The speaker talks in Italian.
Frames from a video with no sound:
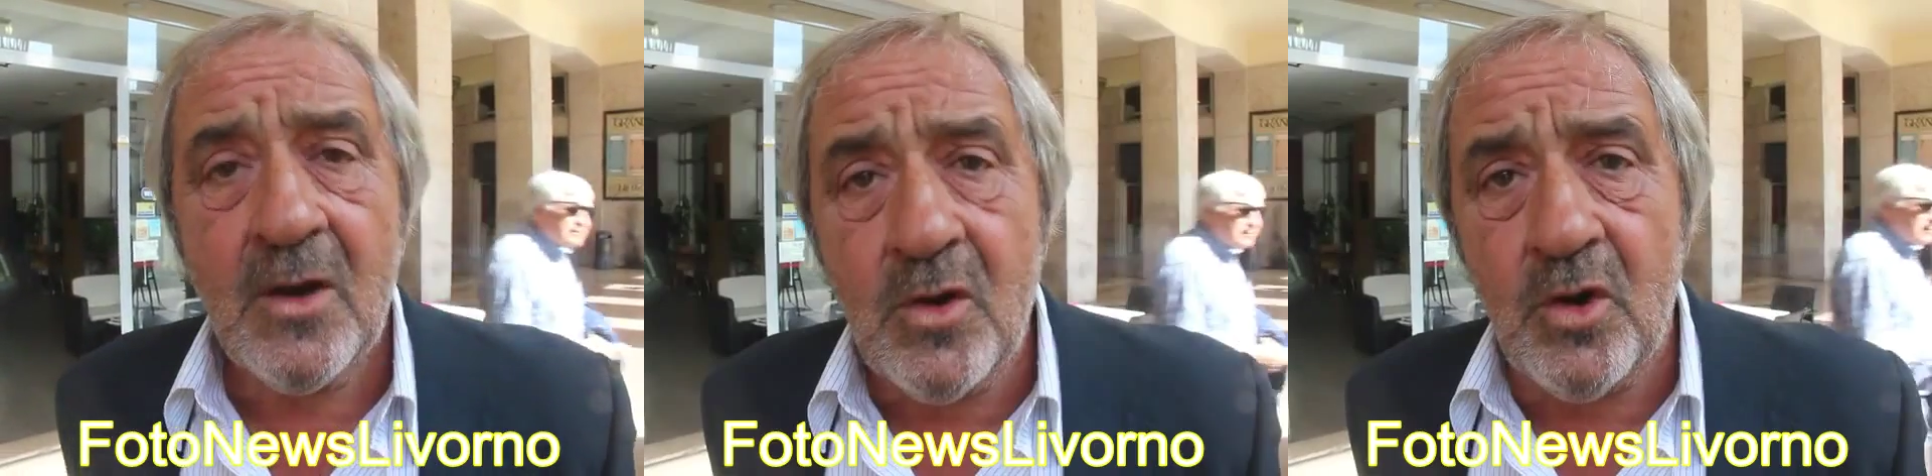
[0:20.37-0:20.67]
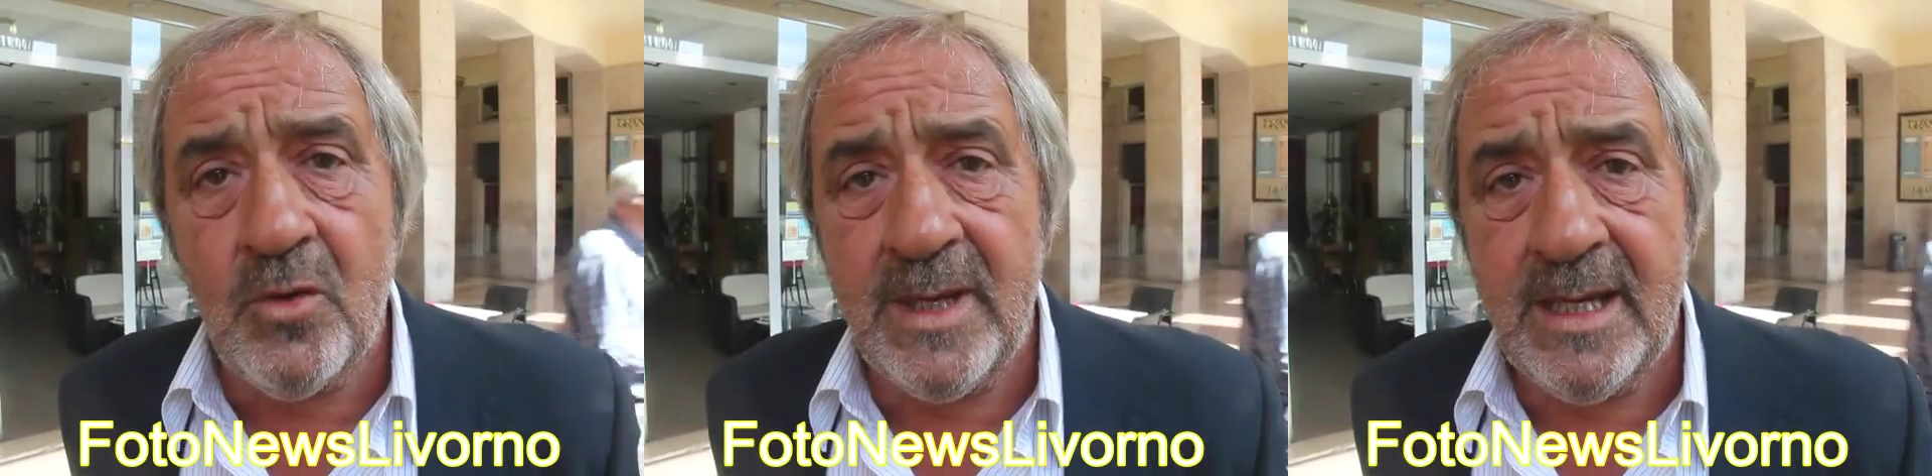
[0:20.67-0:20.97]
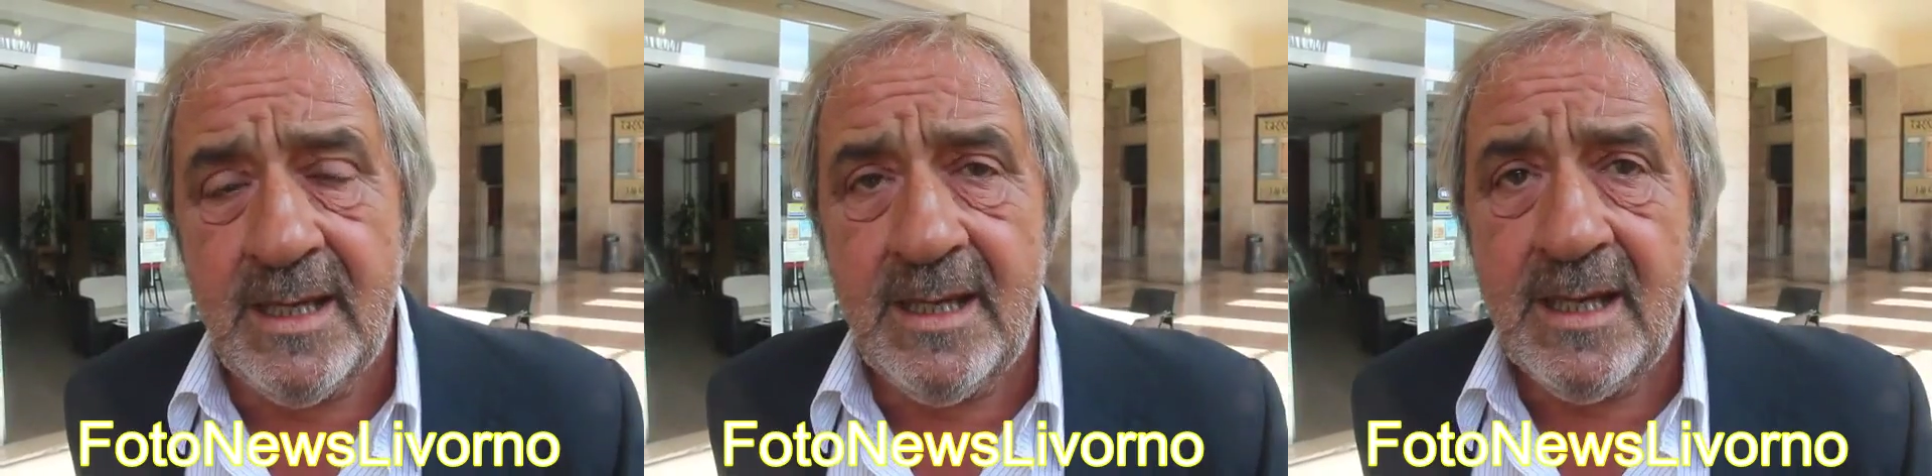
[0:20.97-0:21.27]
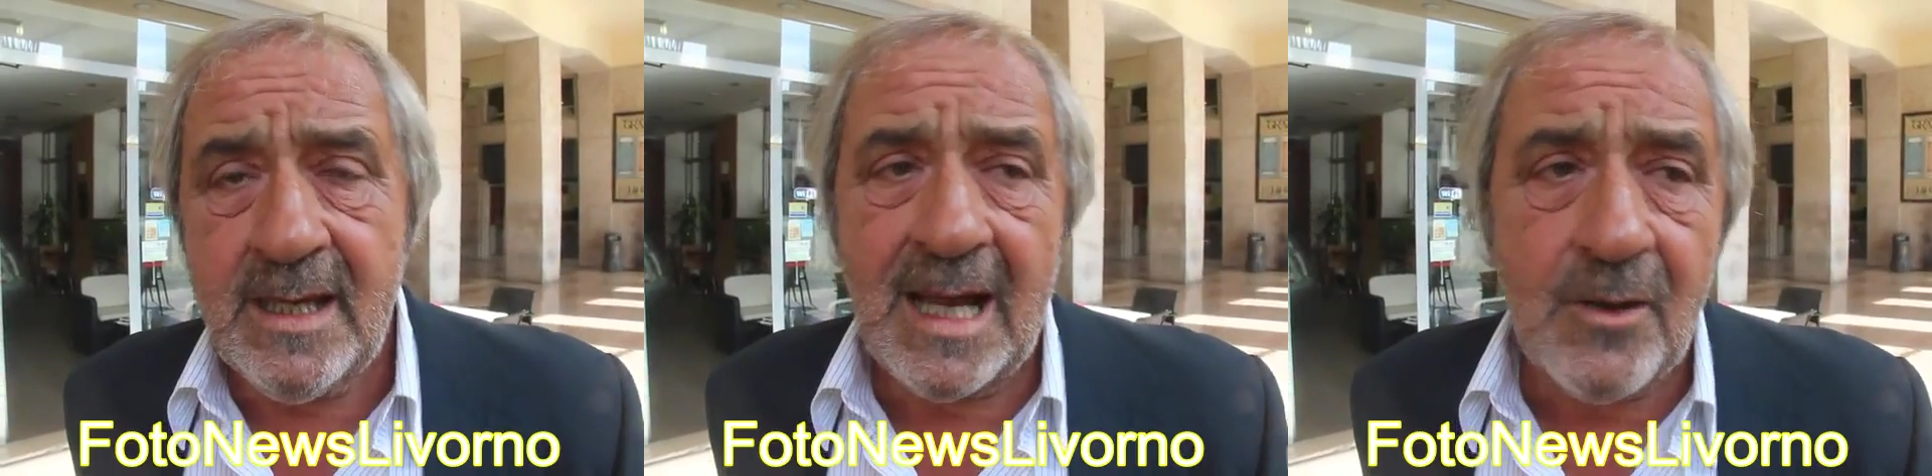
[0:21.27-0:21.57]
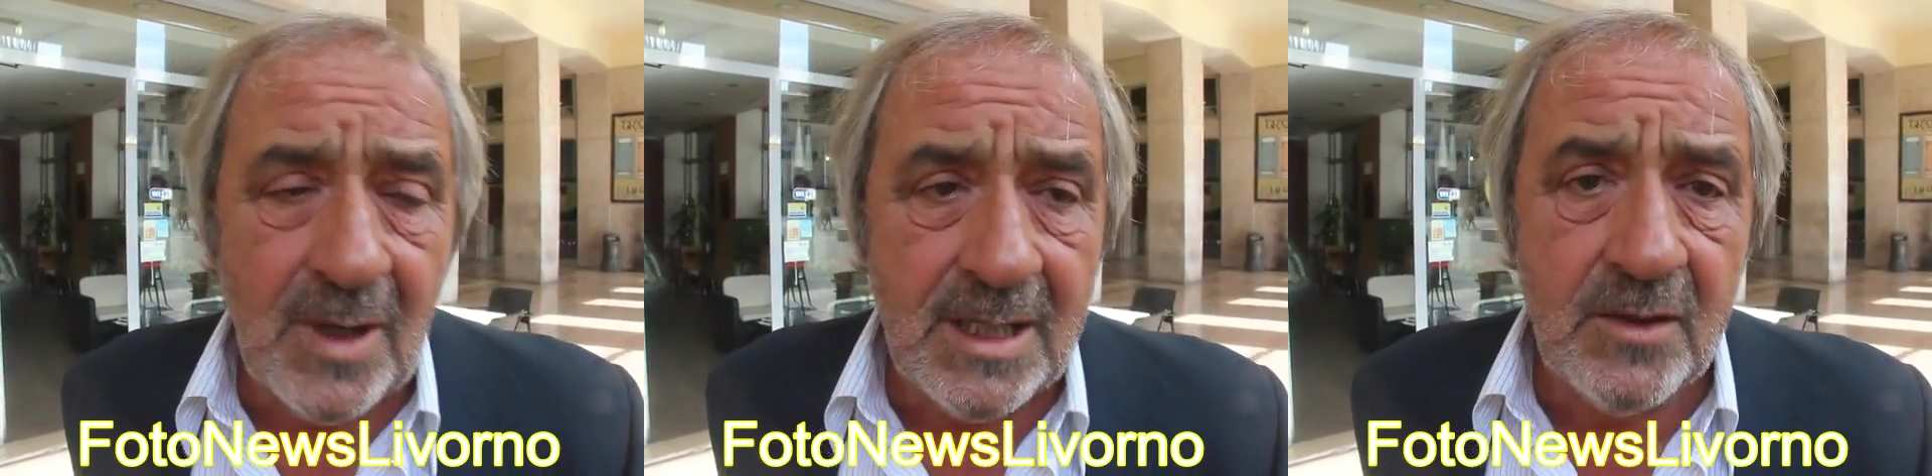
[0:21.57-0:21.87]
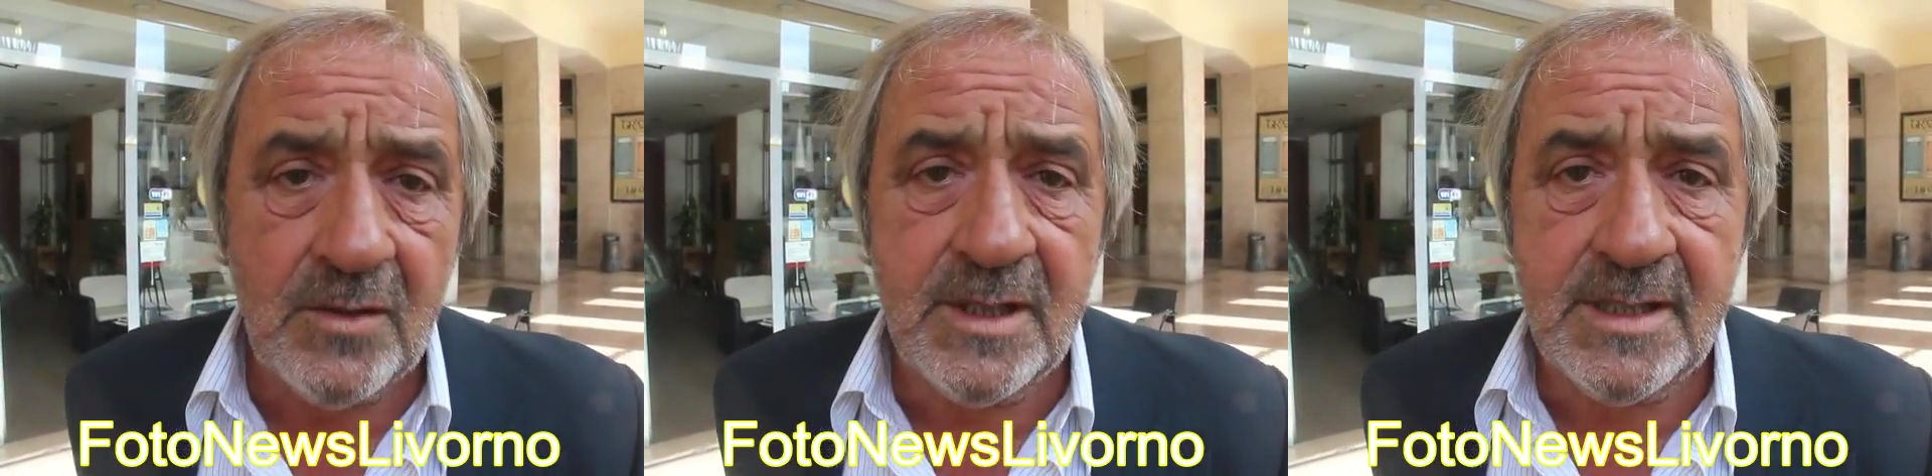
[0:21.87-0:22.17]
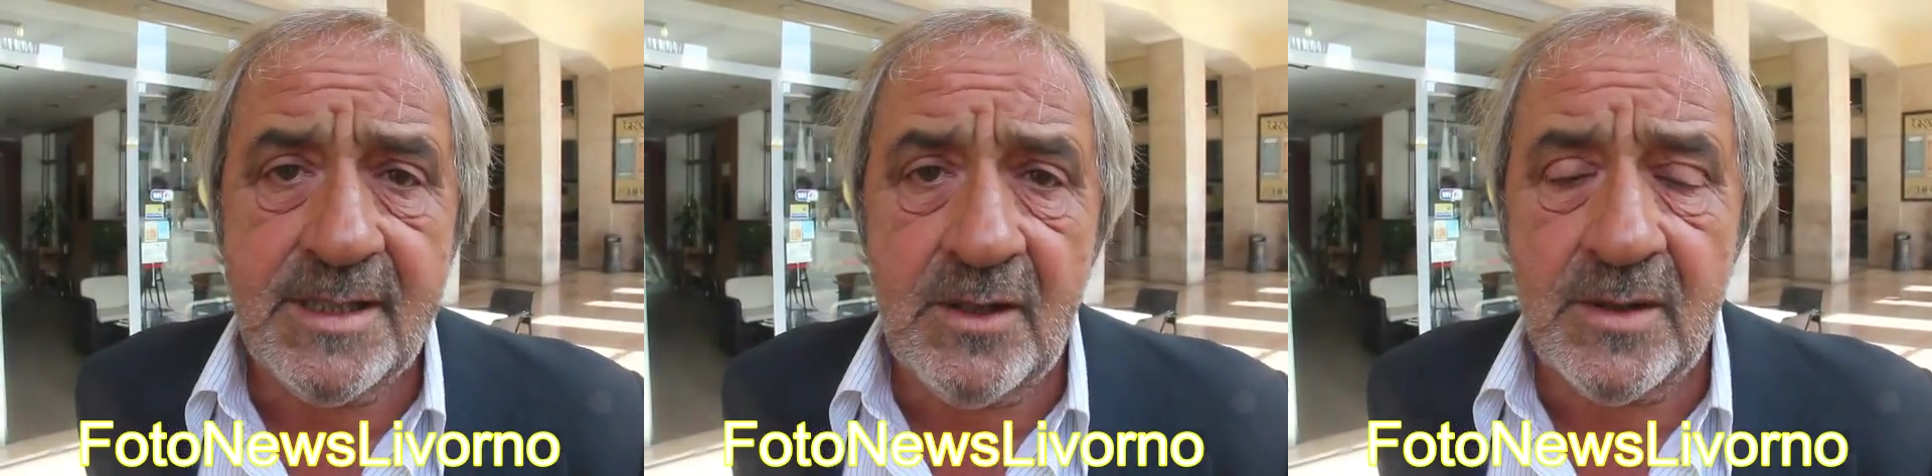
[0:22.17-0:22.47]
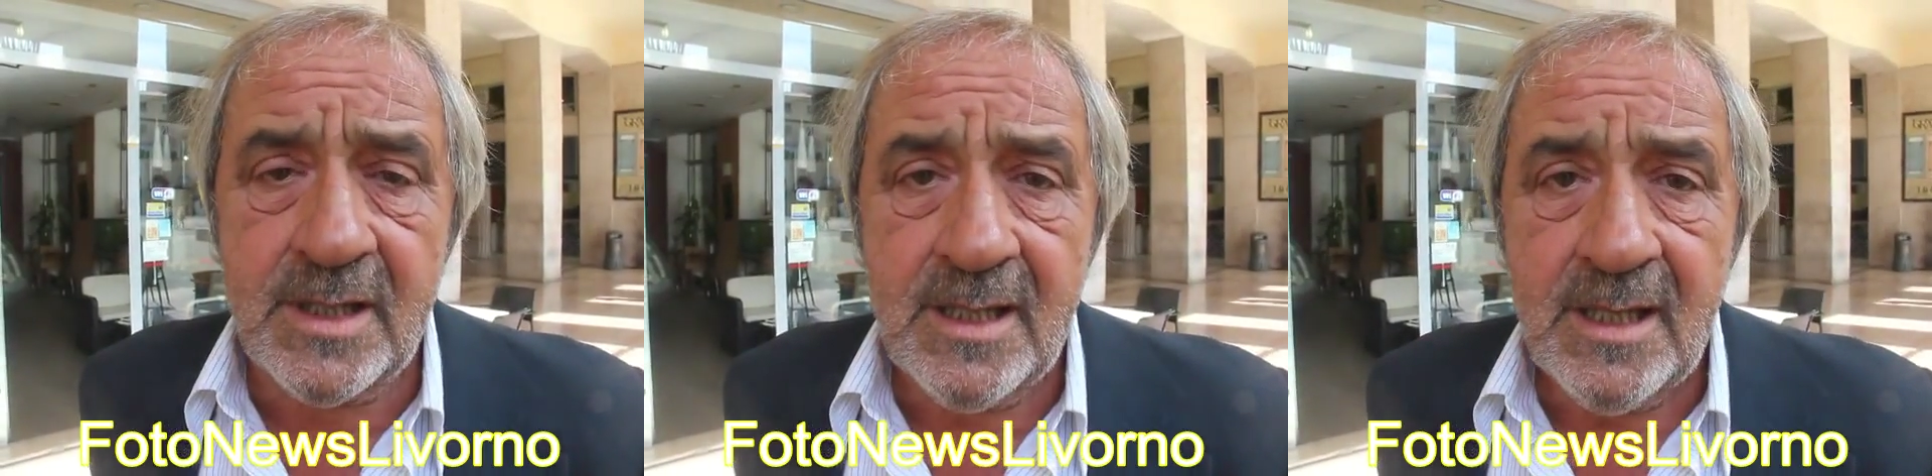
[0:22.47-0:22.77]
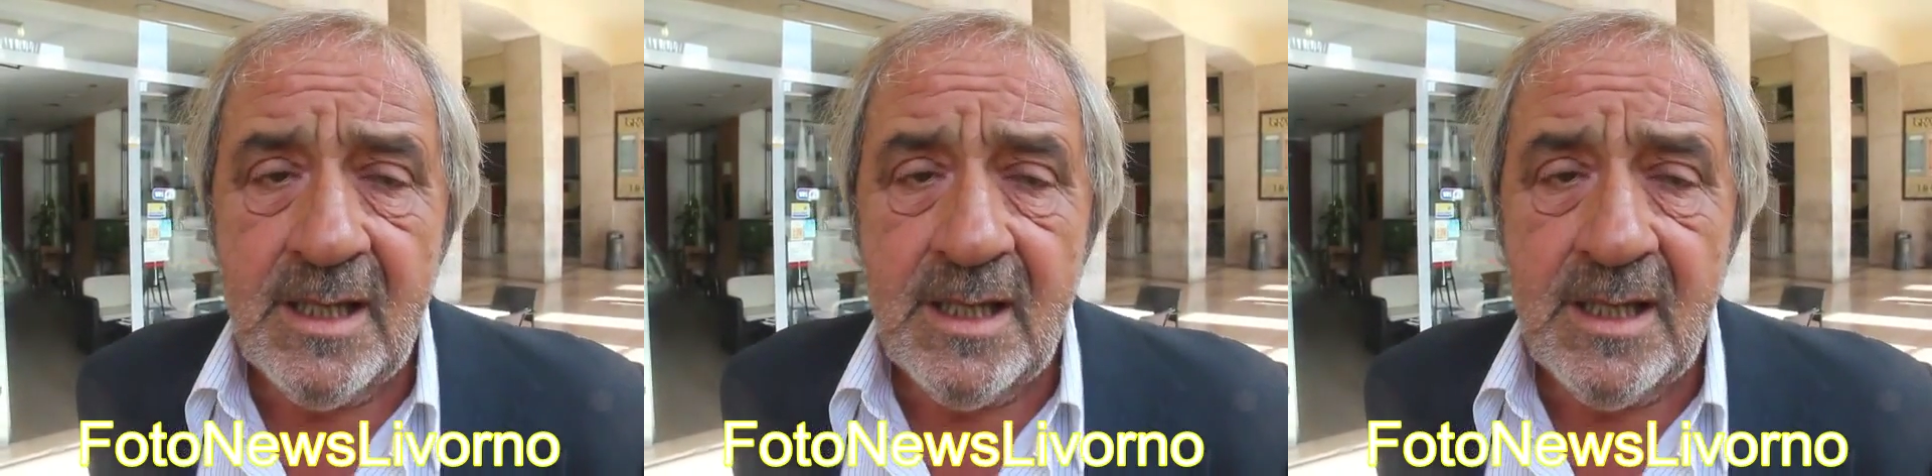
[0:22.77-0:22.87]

come a quali condizioni.